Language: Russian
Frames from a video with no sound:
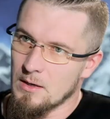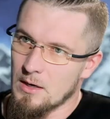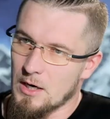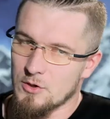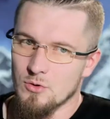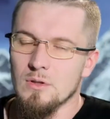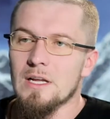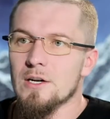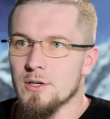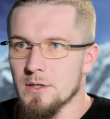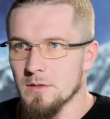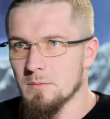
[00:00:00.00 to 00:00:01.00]
А что
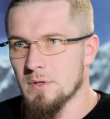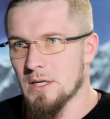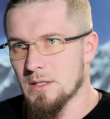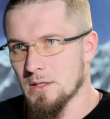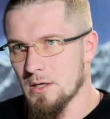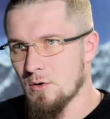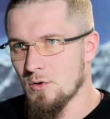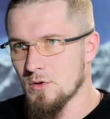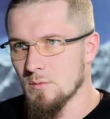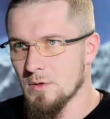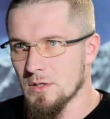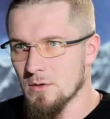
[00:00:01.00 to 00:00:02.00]
дальше разбираться, какой
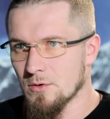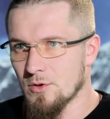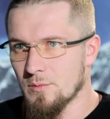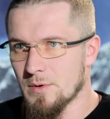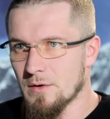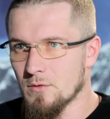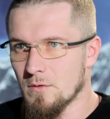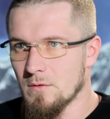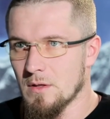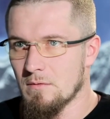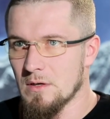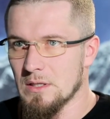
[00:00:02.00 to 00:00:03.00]
смысл, кто прав, кто
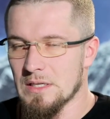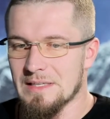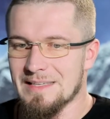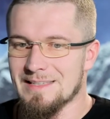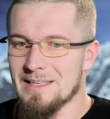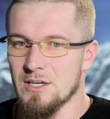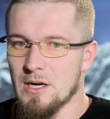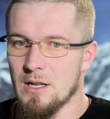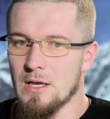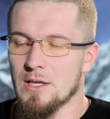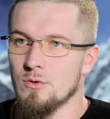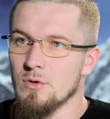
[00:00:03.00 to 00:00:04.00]
виноват, если
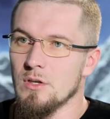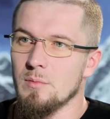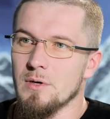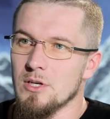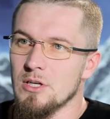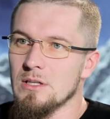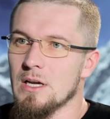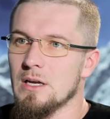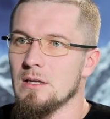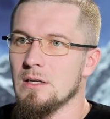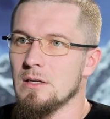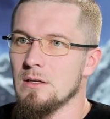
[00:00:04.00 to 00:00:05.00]
изначально? А других причин я
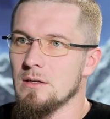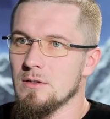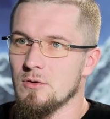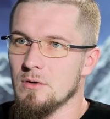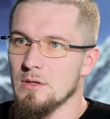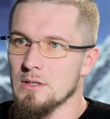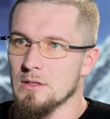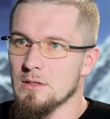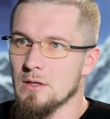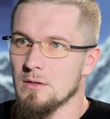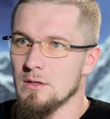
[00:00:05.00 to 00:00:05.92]
не, еще не застал.